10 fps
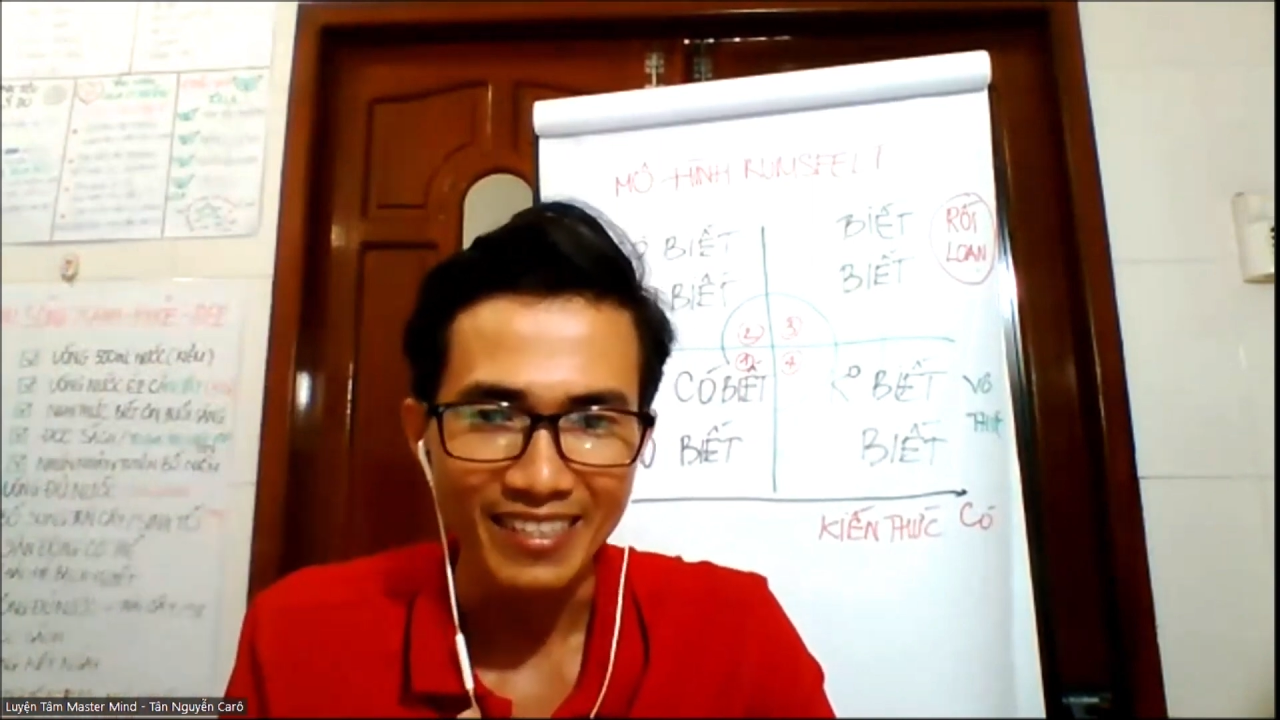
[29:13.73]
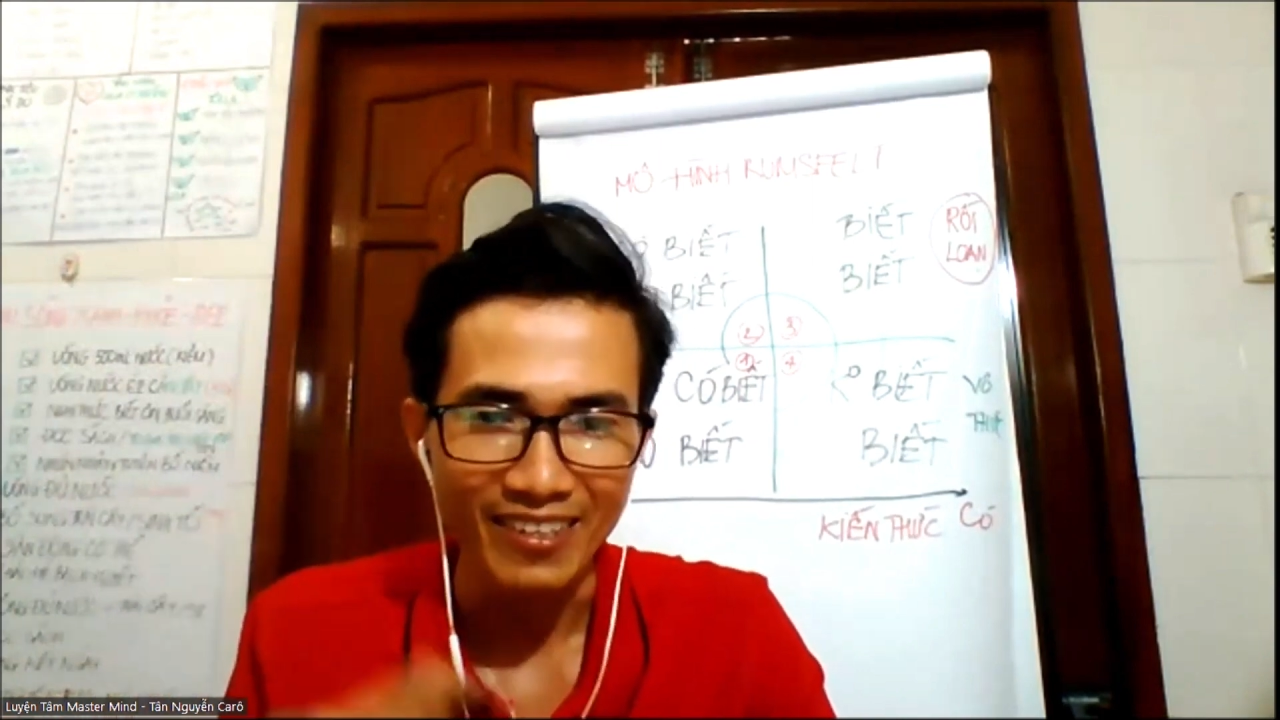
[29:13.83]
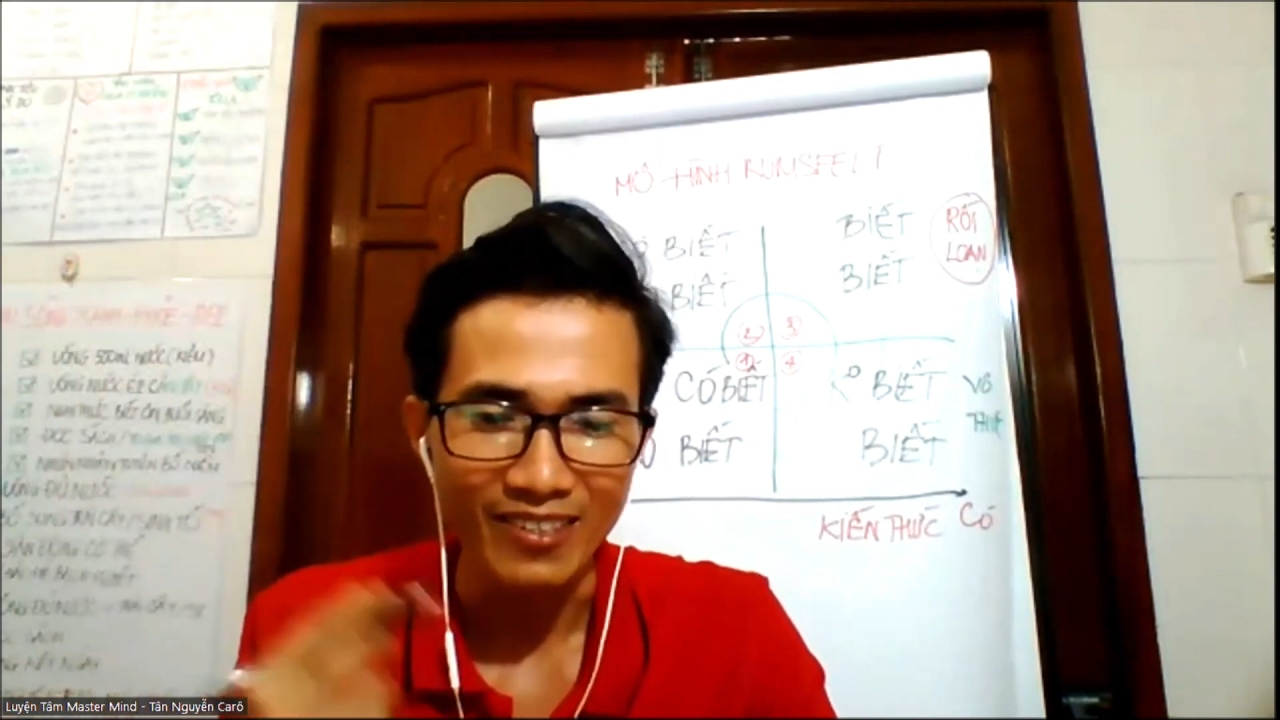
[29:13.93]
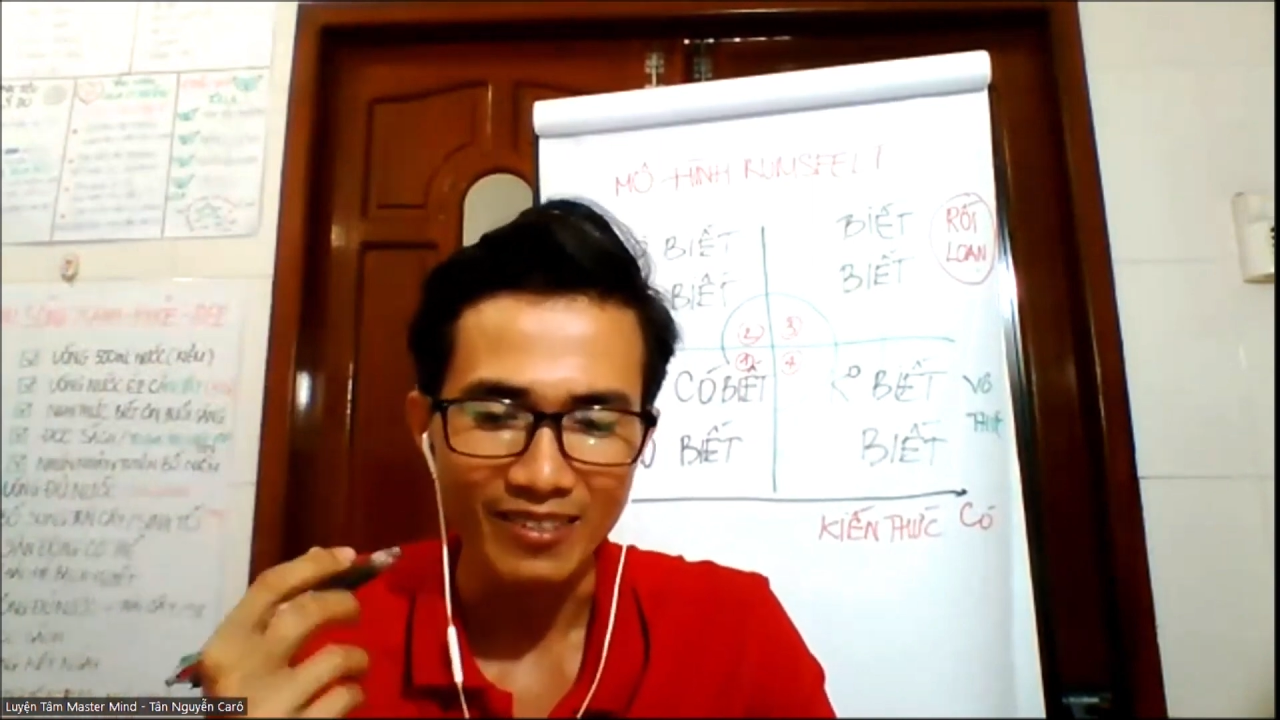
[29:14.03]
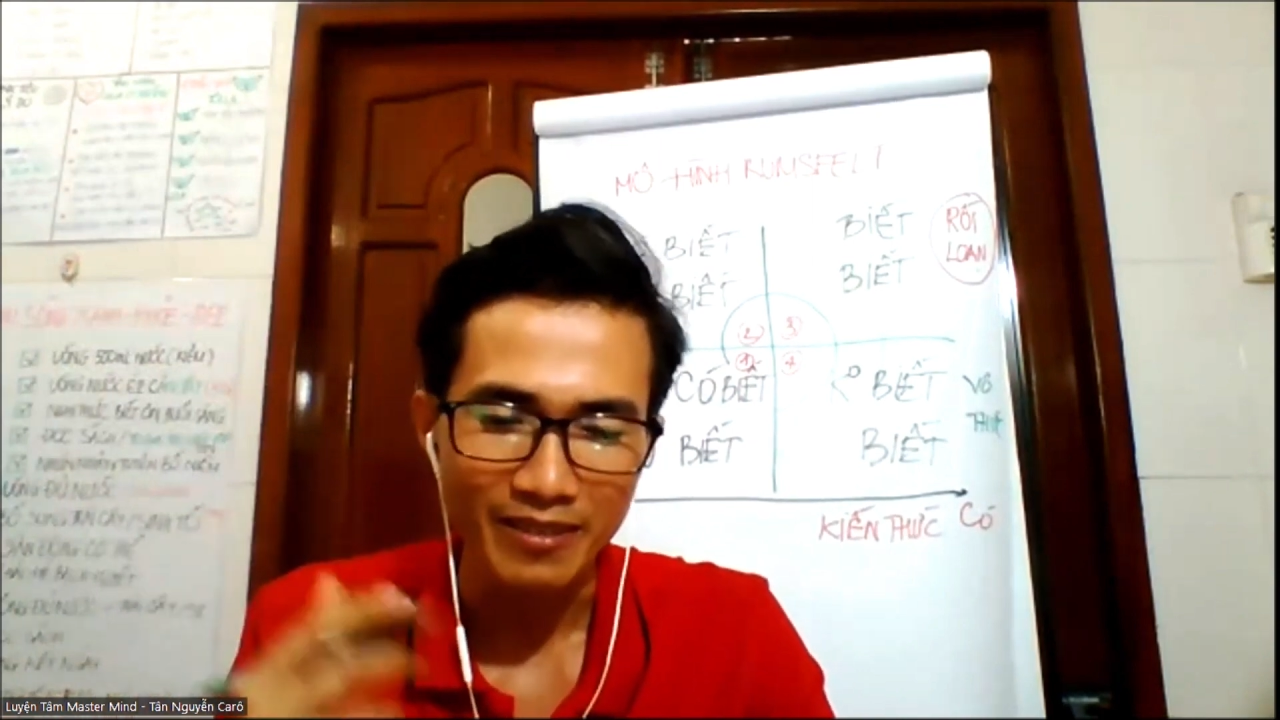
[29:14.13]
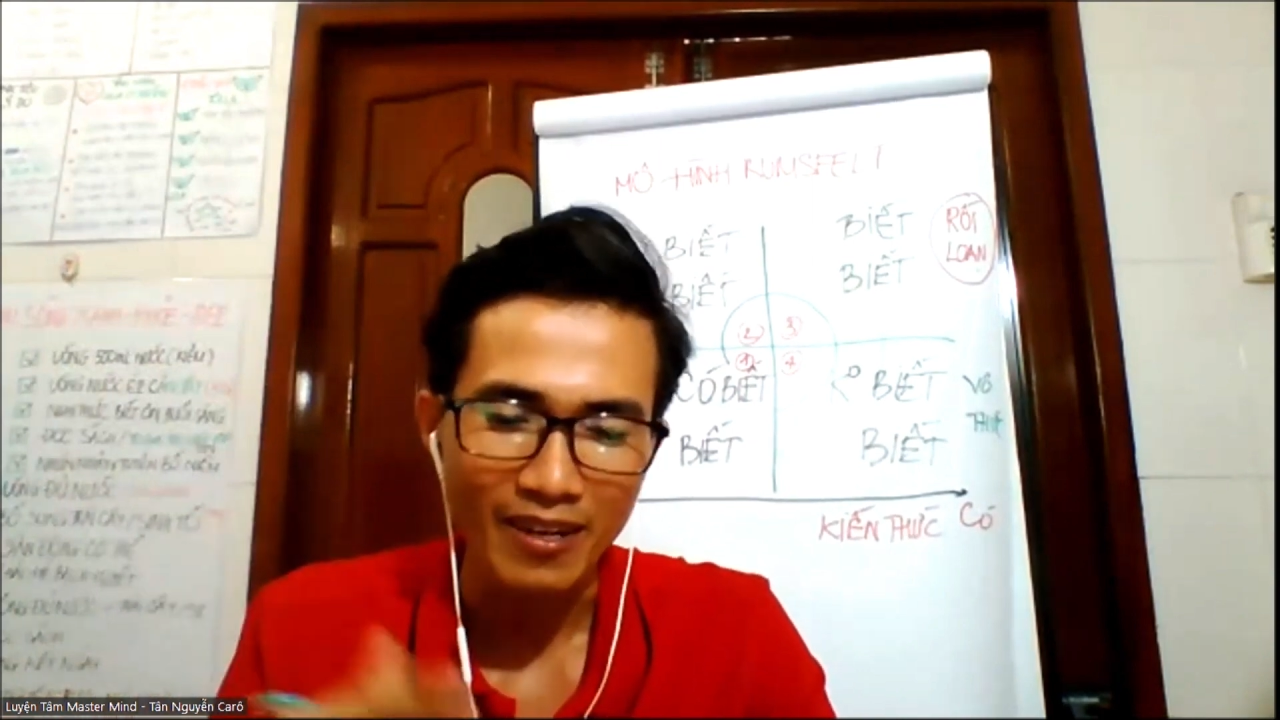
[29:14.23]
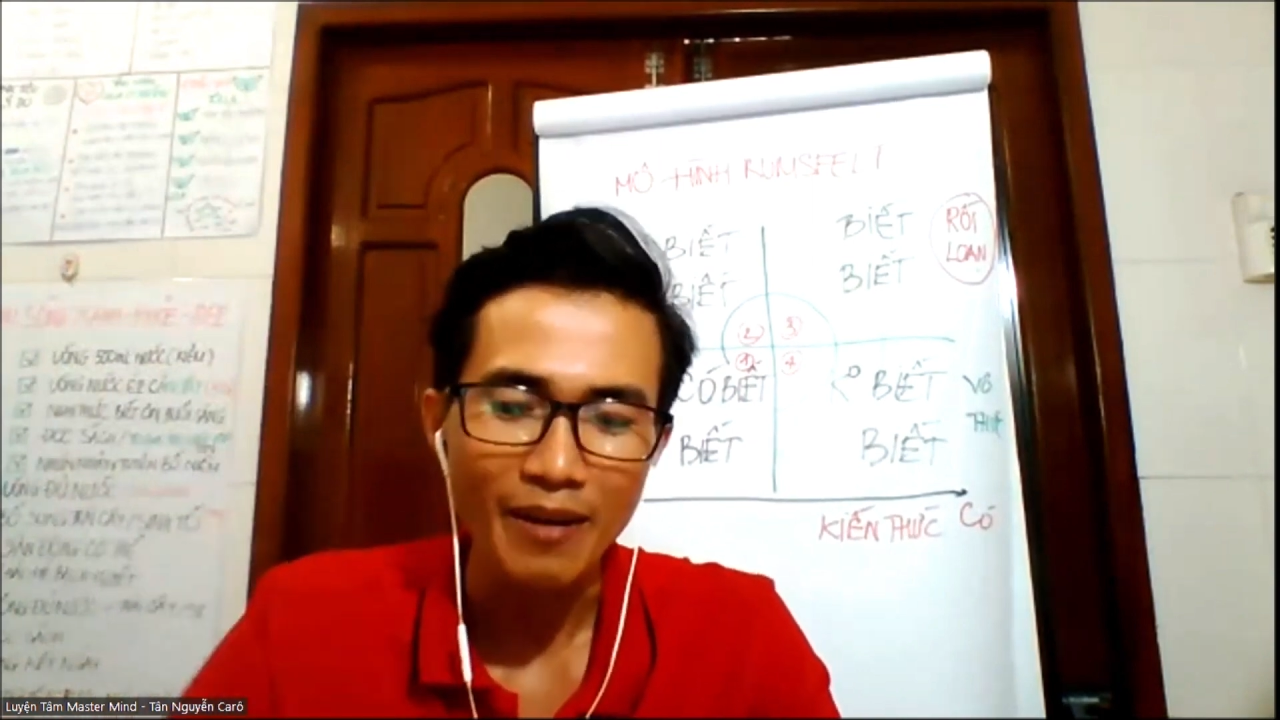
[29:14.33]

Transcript: rồi đó